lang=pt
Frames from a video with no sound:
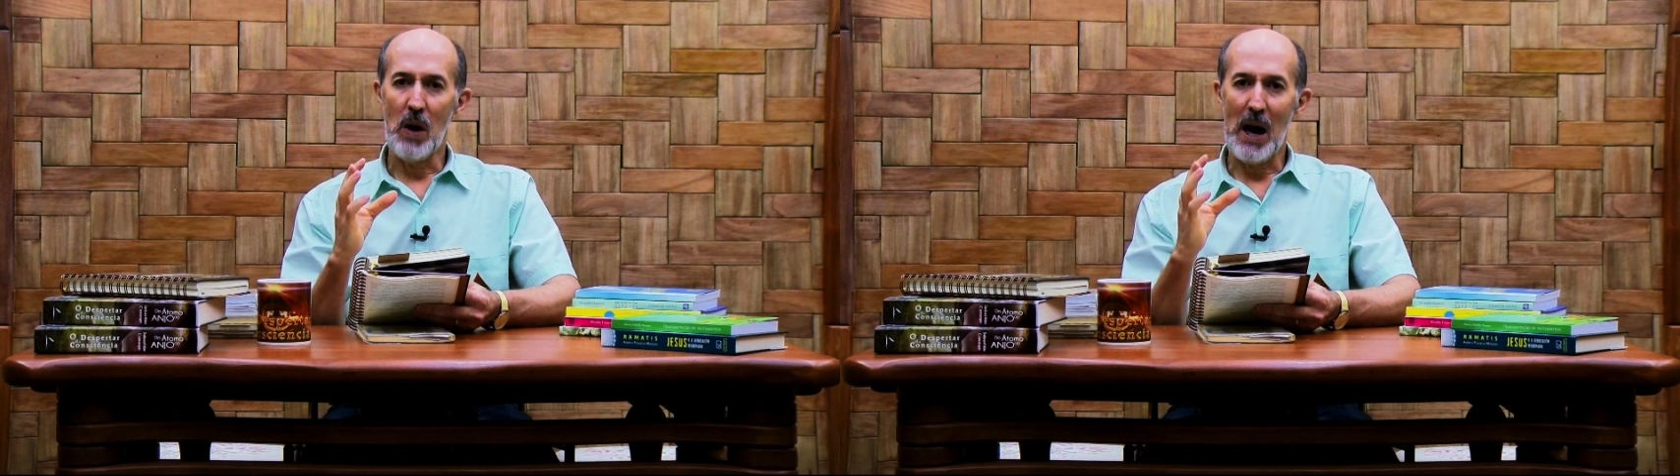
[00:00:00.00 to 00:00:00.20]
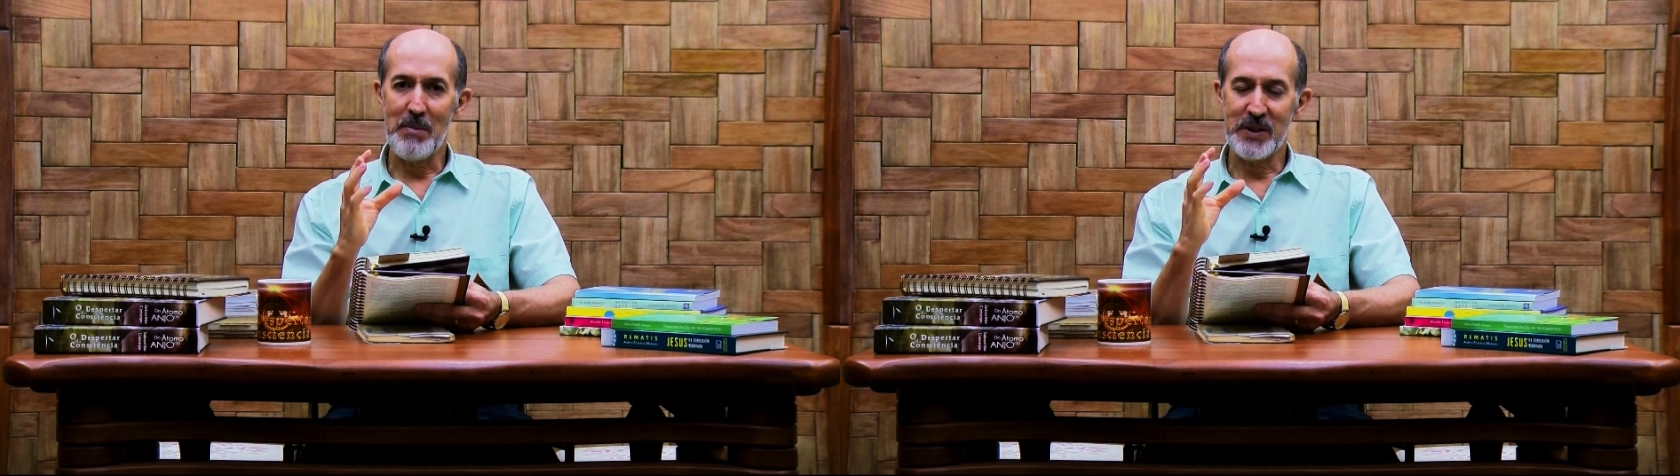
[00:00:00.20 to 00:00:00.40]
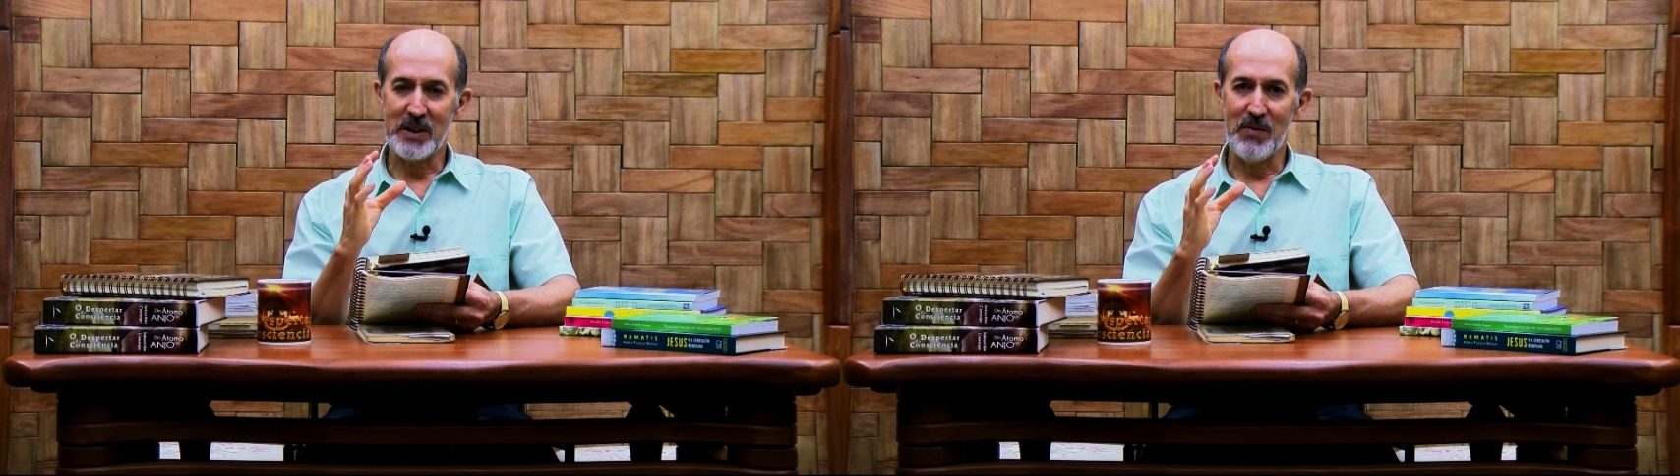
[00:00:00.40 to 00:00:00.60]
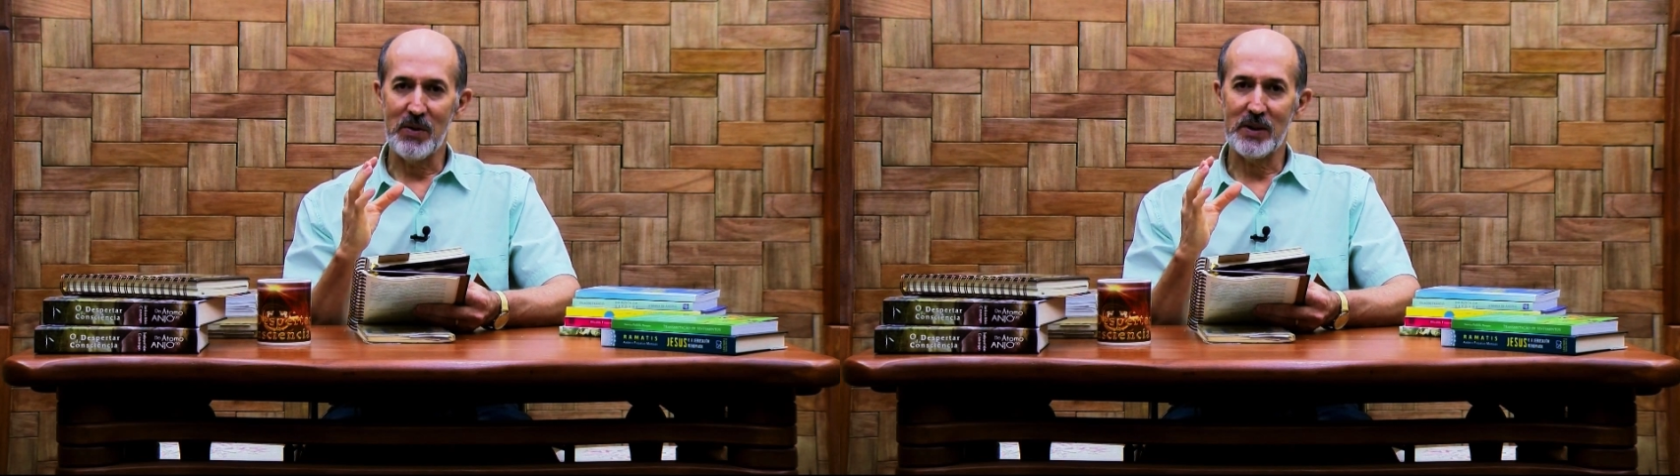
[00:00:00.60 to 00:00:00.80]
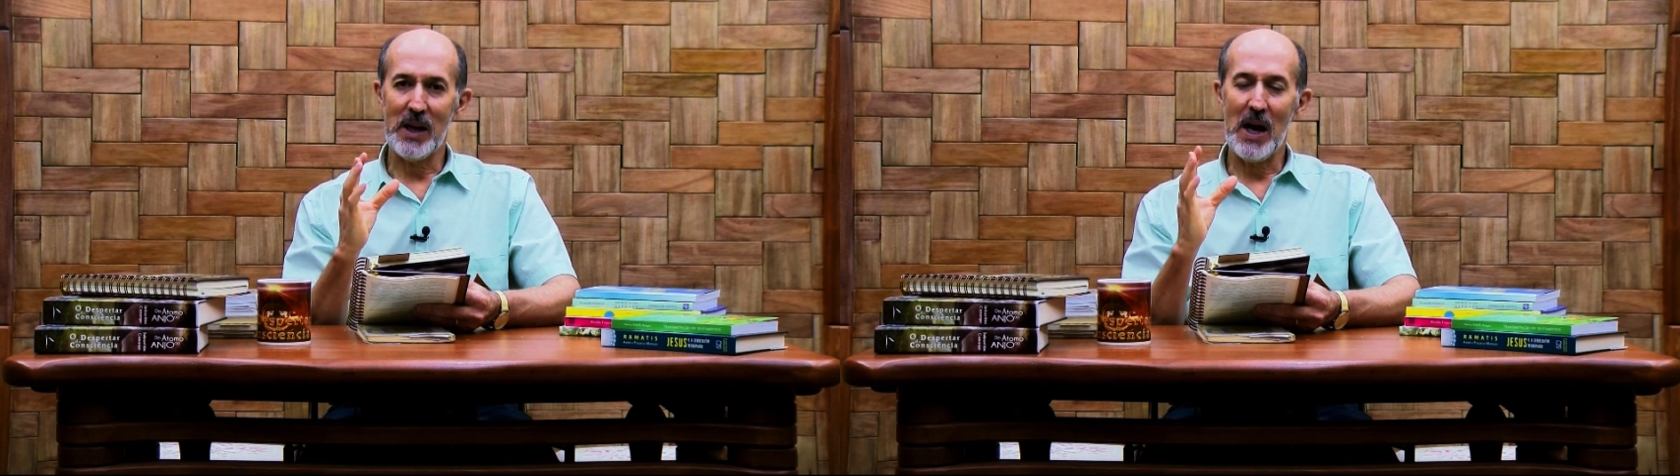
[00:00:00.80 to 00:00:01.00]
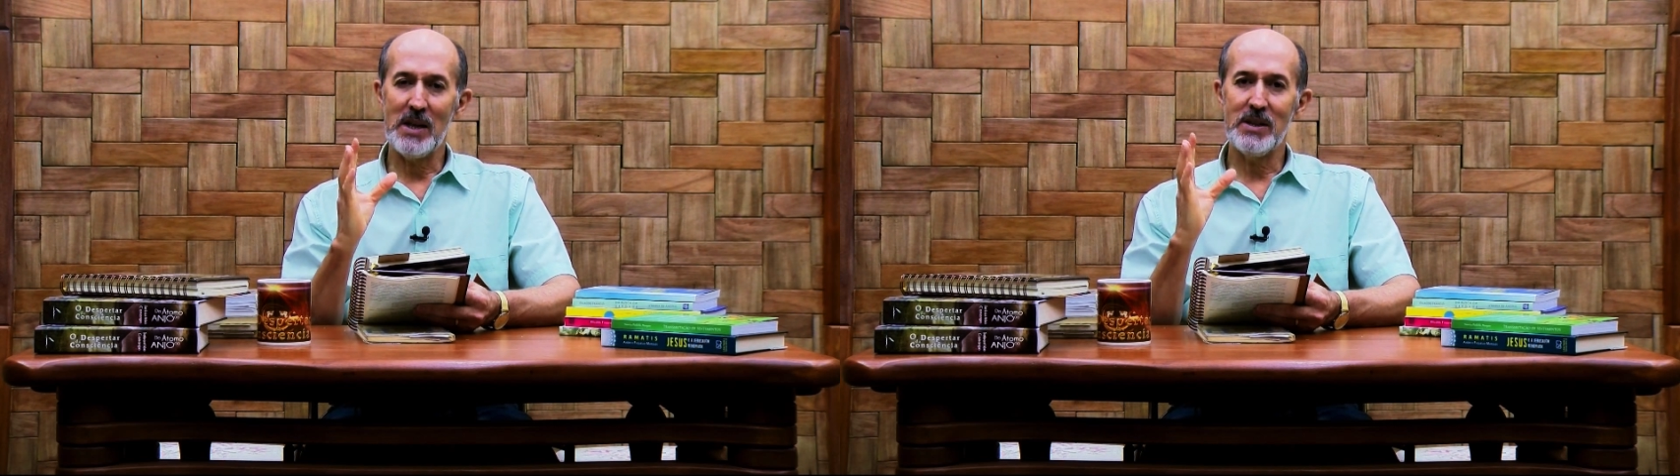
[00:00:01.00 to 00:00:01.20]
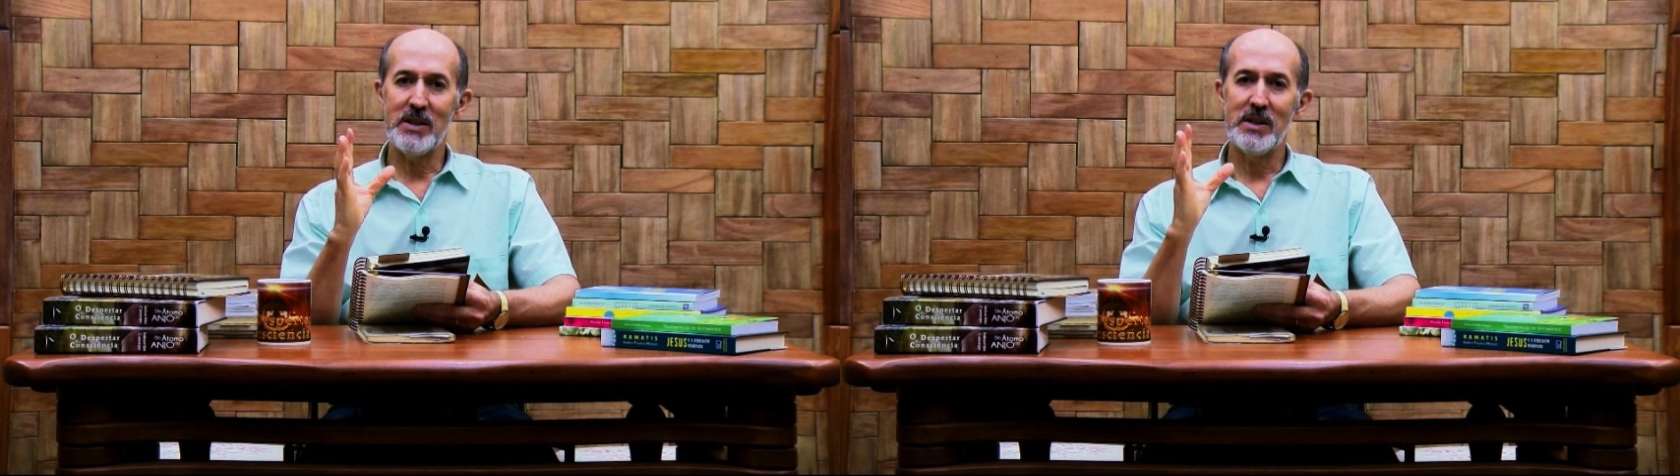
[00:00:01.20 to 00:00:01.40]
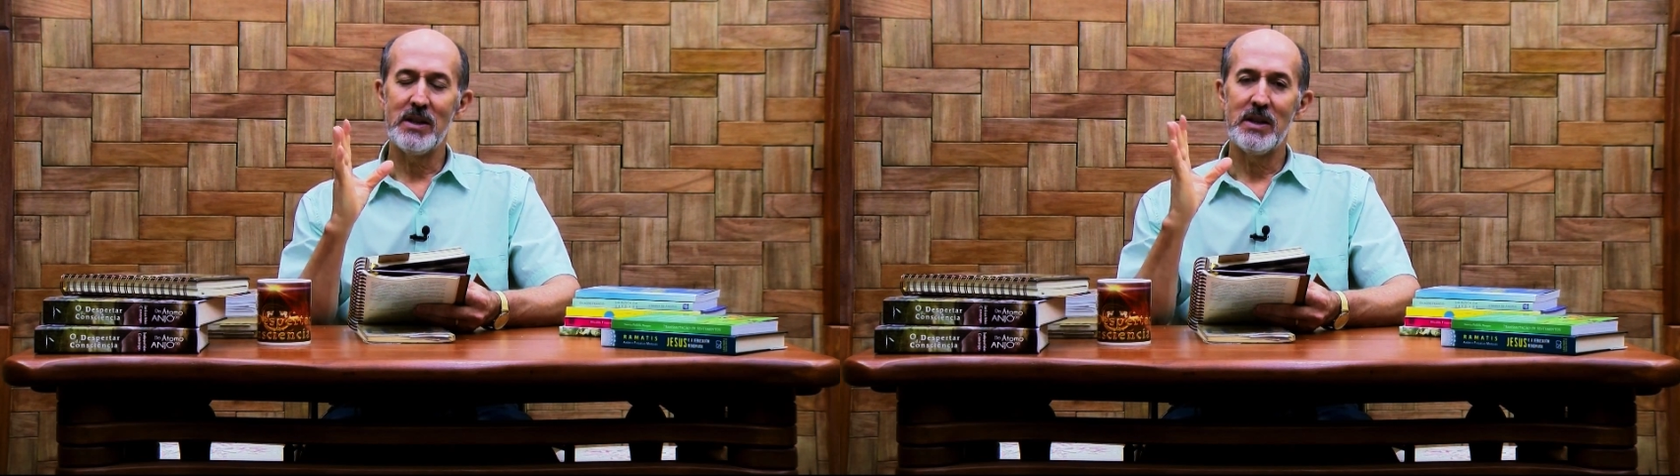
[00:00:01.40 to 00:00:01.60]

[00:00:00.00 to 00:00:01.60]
ápice da vontade,